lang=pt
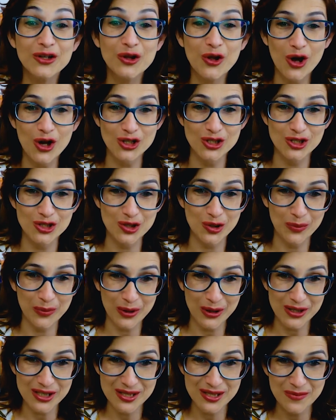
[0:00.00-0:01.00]
nosso
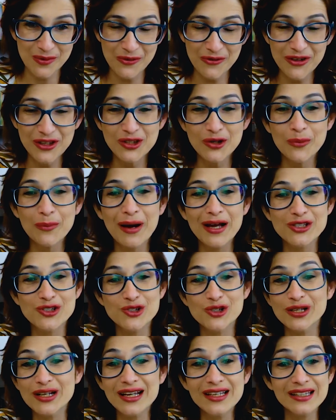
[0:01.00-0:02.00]
próximo vídeo. Bacio
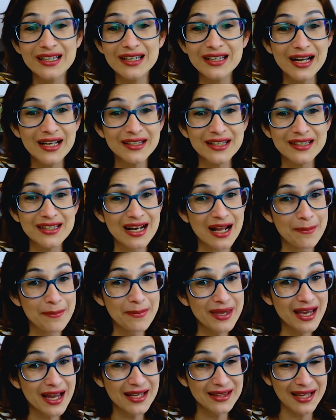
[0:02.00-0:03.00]
grande grande da
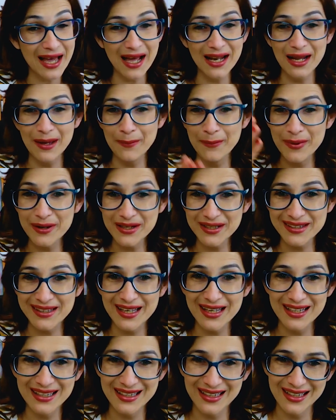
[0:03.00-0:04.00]
minha Itália per
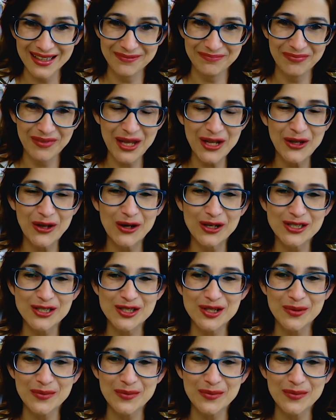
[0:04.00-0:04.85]
te lì nel nostro